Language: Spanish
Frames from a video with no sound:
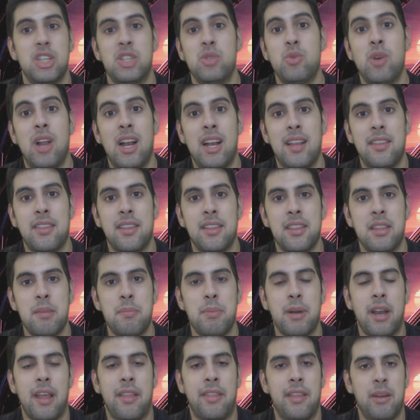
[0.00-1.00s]
puede ser un
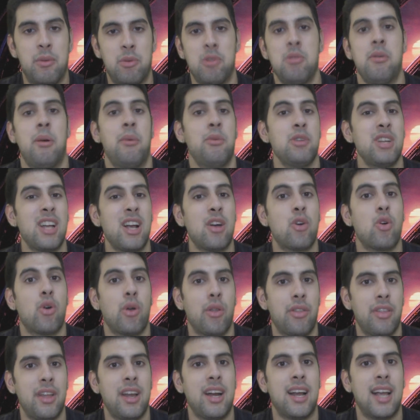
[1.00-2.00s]
aliciente para decir, bueno, vamos a
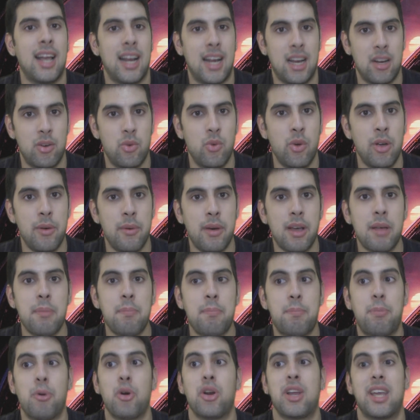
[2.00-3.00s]
conocer caras nuevas,
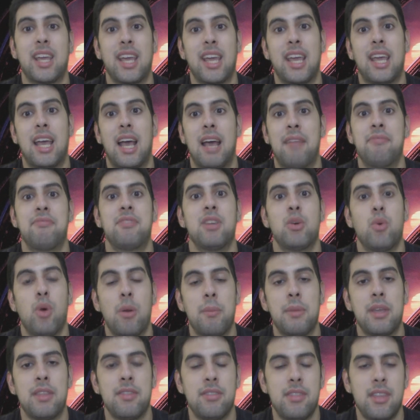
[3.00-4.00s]
porque
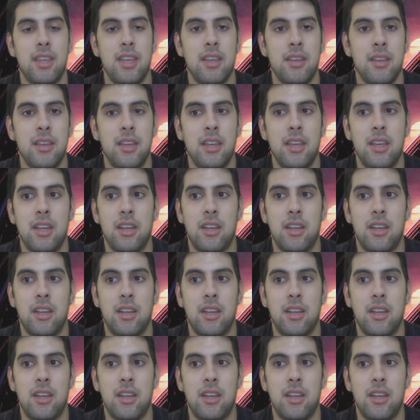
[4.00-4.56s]
antiguamente,